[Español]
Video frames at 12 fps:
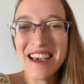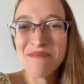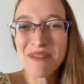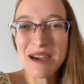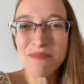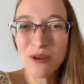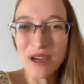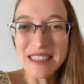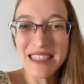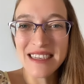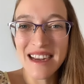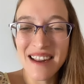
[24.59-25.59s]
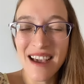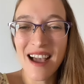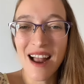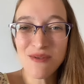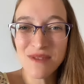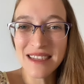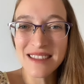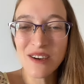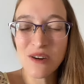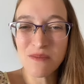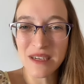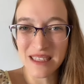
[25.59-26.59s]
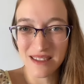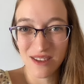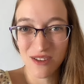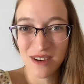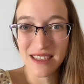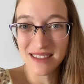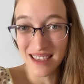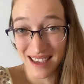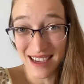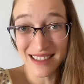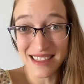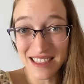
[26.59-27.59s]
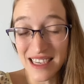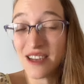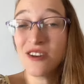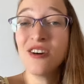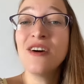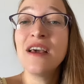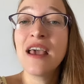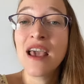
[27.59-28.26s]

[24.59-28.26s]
para poder tener algunas de estas conversaciones en castellano.